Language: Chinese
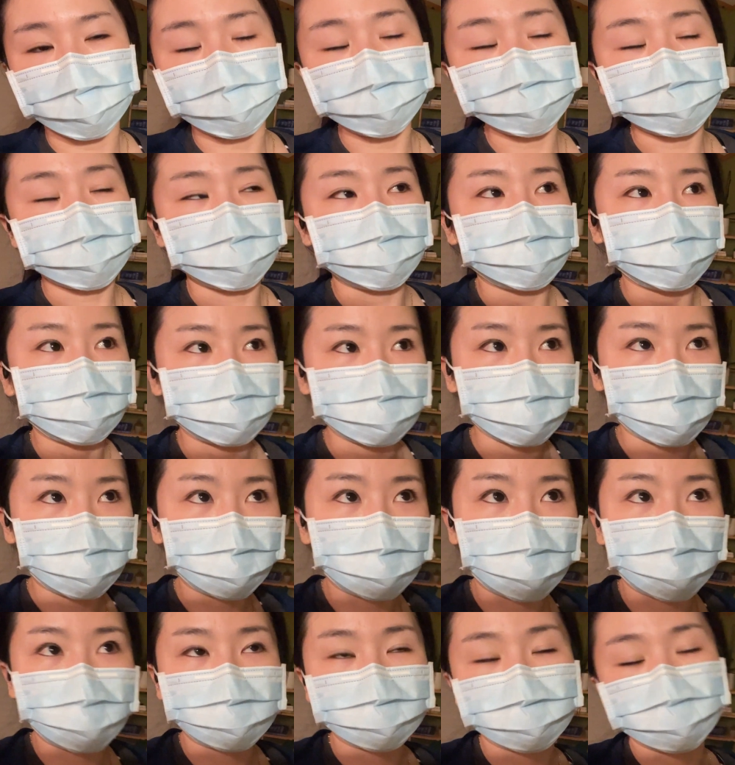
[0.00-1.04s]
后整理一下
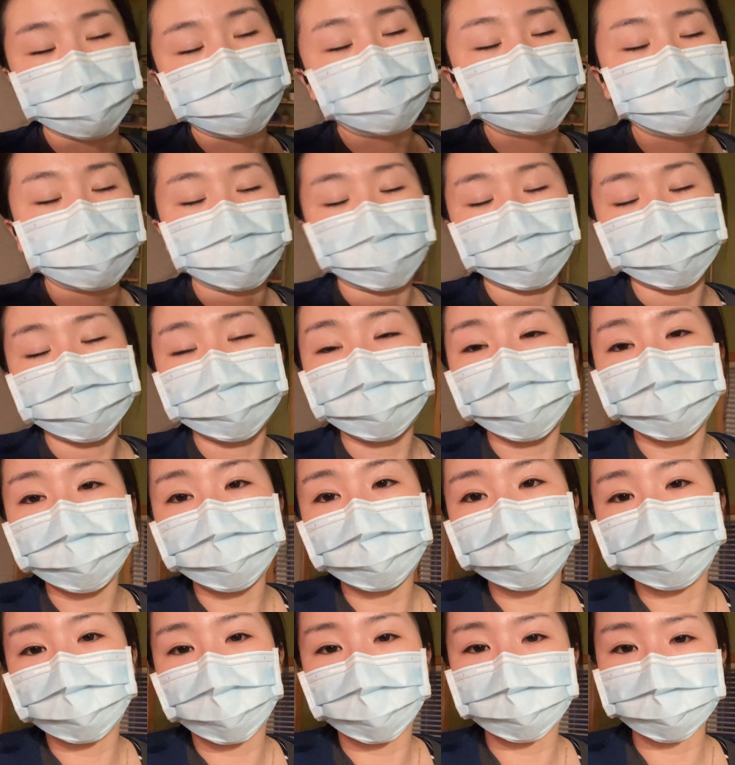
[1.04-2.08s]
花园，这样没有
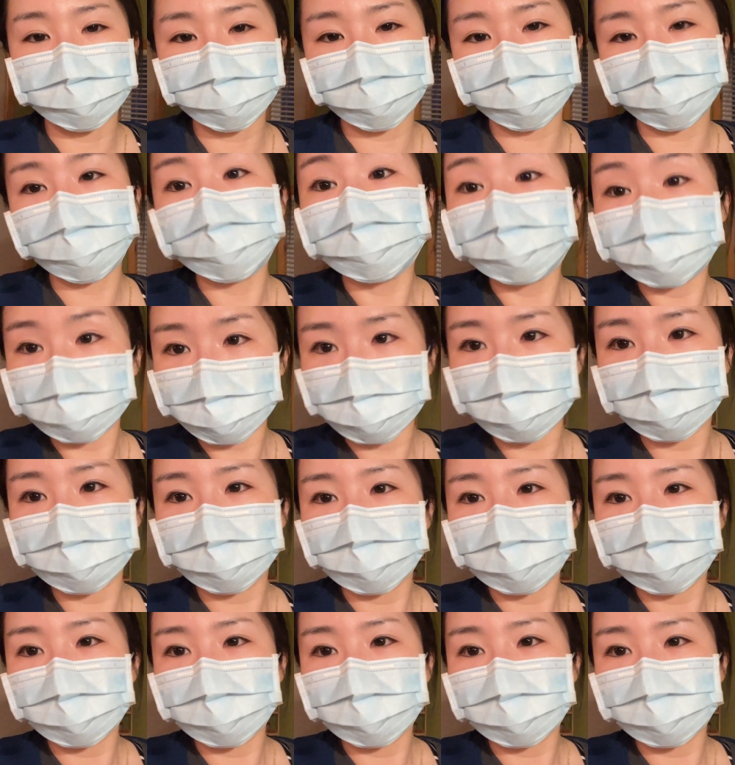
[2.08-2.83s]
办法出门。